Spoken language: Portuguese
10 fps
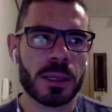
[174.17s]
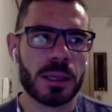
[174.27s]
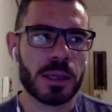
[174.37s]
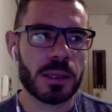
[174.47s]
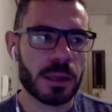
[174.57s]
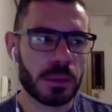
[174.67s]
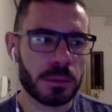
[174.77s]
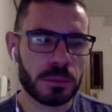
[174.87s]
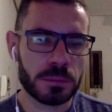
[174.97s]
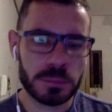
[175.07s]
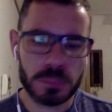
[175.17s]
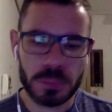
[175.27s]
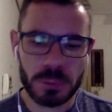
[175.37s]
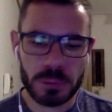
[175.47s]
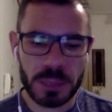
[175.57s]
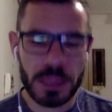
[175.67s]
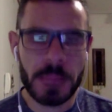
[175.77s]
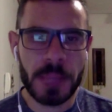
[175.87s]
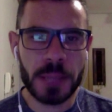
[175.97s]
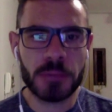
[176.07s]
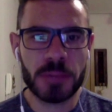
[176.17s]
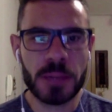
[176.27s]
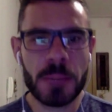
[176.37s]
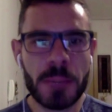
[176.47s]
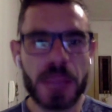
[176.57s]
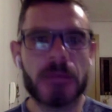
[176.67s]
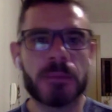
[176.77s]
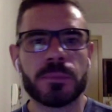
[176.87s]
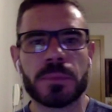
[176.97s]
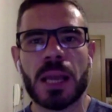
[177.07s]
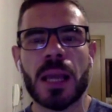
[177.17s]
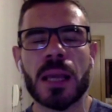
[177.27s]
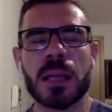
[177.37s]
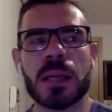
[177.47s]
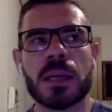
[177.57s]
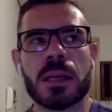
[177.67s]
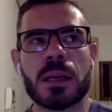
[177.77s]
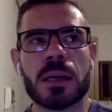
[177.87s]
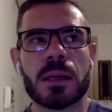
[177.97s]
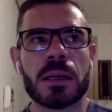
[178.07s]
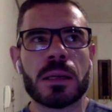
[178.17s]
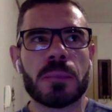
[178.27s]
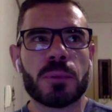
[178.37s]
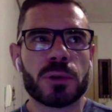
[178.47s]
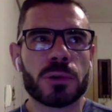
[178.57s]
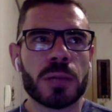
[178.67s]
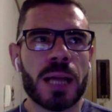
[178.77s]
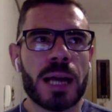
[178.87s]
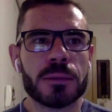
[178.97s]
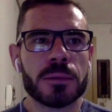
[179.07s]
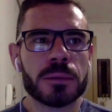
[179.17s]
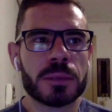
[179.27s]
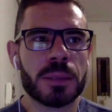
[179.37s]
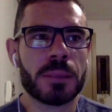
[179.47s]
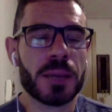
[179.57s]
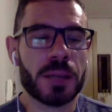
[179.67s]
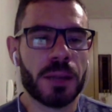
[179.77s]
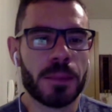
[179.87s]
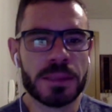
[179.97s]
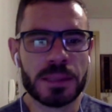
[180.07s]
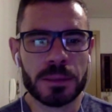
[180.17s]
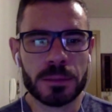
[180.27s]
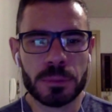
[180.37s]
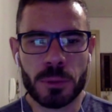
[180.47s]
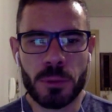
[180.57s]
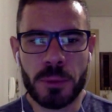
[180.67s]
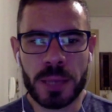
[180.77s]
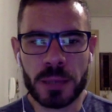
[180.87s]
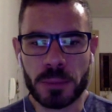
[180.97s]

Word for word: Então, o treinamento vinha bem, né? Uh, por outro lado, também eu estava passando por um momento